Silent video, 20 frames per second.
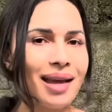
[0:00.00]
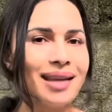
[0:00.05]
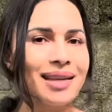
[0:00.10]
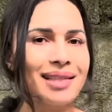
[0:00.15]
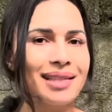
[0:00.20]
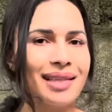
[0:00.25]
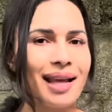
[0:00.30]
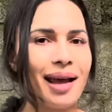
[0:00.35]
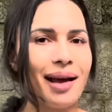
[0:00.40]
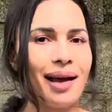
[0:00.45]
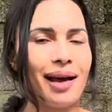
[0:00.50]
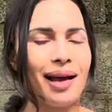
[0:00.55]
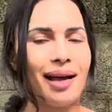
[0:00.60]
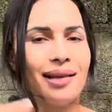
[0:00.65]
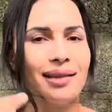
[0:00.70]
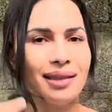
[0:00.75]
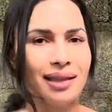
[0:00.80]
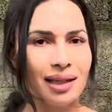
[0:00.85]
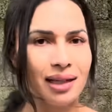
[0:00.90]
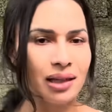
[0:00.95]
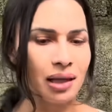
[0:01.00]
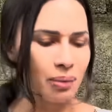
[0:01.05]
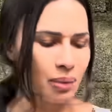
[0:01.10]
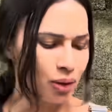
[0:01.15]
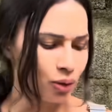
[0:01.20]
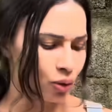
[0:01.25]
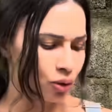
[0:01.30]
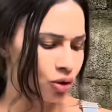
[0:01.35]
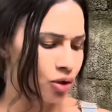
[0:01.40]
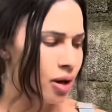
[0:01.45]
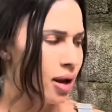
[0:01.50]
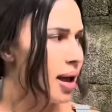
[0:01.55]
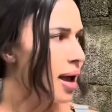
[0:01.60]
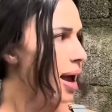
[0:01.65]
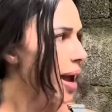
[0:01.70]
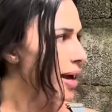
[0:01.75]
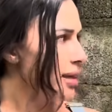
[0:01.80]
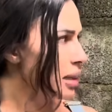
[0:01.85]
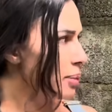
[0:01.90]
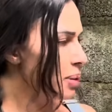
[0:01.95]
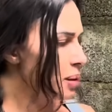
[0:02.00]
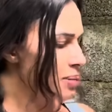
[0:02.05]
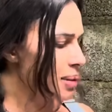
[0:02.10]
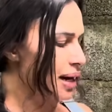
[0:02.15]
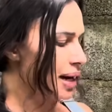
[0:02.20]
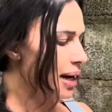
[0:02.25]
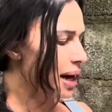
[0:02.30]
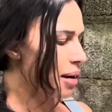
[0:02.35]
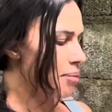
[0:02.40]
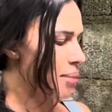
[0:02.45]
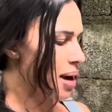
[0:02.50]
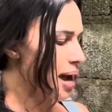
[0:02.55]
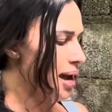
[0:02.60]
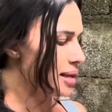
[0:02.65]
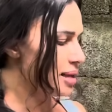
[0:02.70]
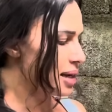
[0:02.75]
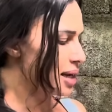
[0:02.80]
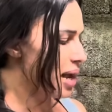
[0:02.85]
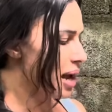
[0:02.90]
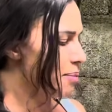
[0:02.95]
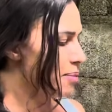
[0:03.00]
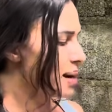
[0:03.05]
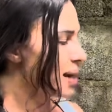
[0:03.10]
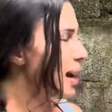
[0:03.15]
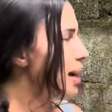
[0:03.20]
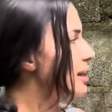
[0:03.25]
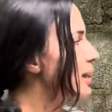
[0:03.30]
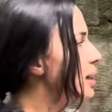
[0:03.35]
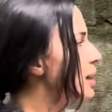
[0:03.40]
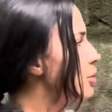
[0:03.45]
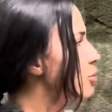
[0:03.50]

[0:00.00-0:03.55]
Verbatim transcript: que seca em 30 minutos. Essa primeira camada que é aplicada aqui